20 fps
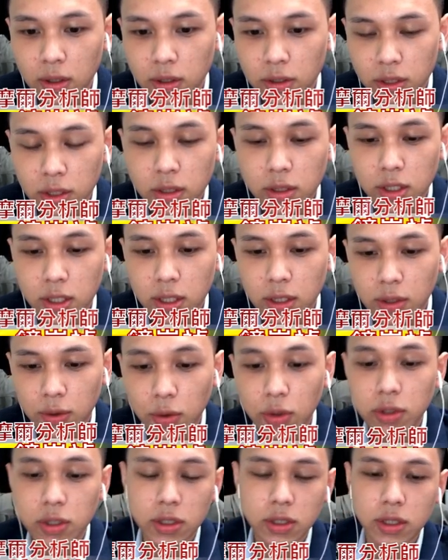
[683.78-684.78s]
四星，因
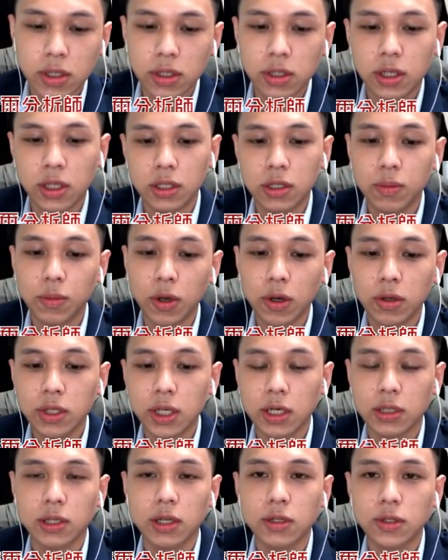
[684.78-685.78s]
为四星其实没有
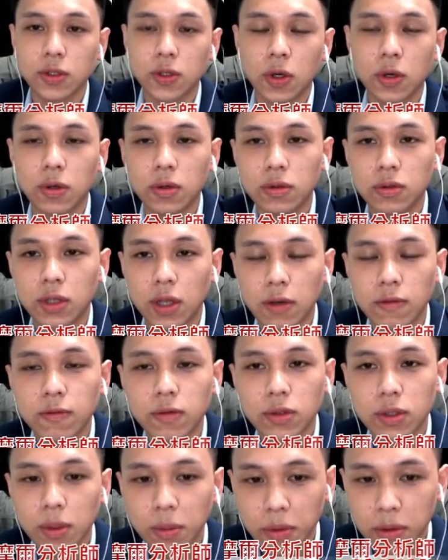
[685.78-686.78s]
想象中跌
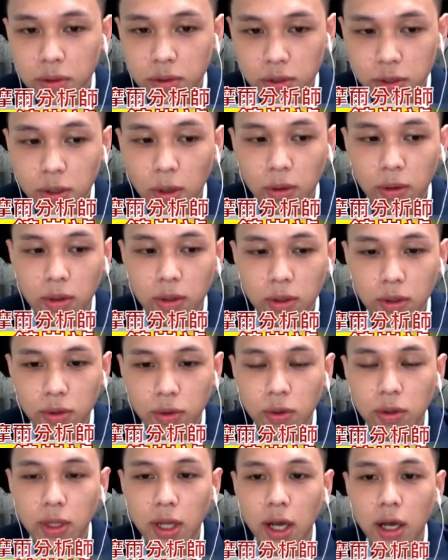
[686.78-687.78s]
幅这么重。
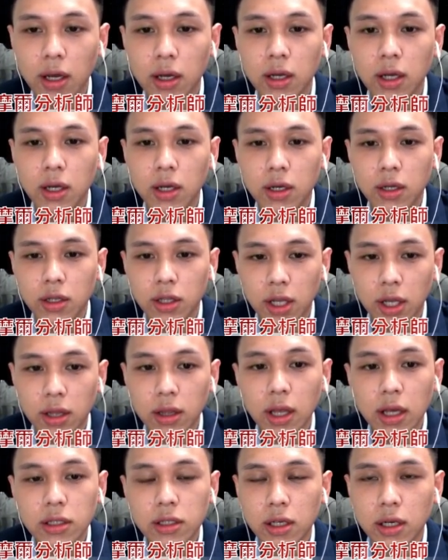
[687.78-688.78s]
对，那。连
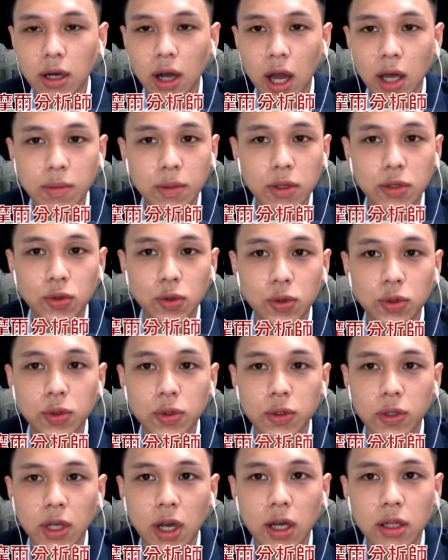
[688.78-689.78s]
带整个 I P 族
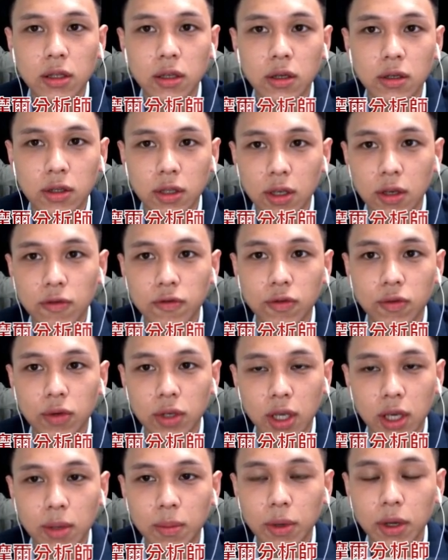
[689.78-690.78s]
群，它的跌幅
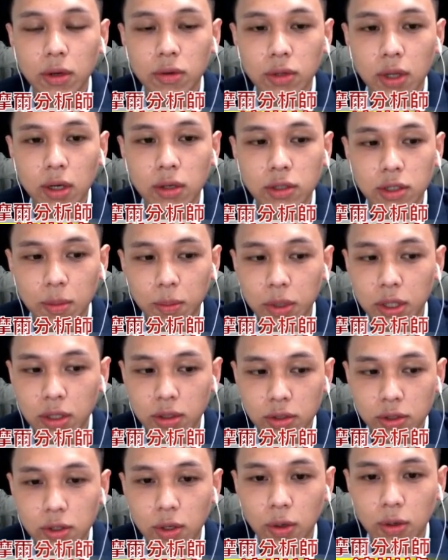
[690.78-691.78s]
也没有到这么的
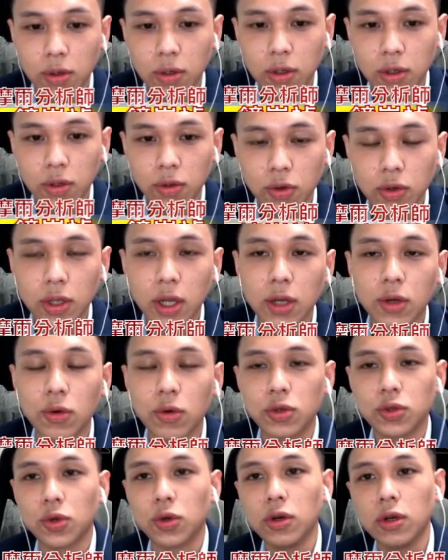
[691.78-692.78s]
重。对，那如
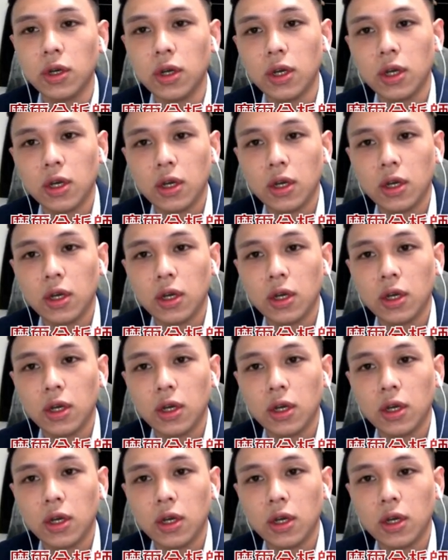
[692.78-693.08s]
果说，